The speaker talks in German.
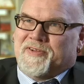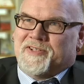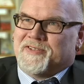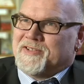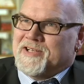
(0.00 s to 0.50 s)

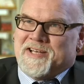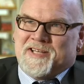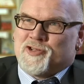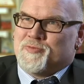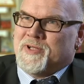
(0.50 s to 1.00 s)
Wenn ich ein
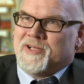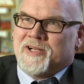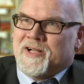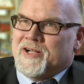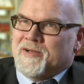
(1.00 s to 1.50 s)
Länderspiel
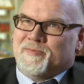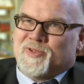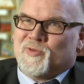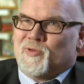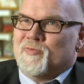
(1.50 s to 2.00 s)

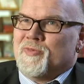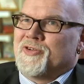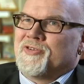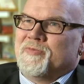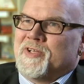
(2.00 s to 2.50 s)
besuchen
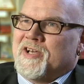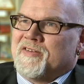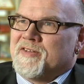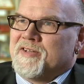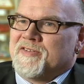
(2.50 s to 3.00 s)
möchte, mich
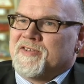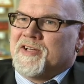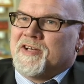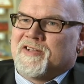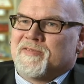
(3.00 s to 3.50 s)
erst
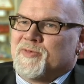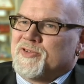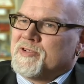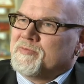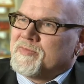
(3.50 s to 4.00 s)
registrieren lassen
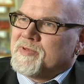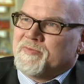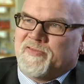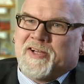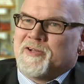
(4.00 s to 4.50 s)
muss im,
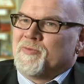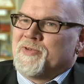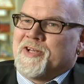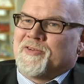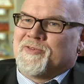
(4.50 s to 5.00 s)
im
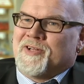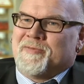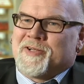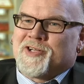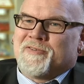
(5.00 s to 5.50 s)
Fanclub der
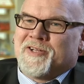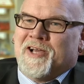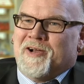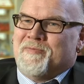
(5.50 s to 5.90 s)
Nationalmannschaft,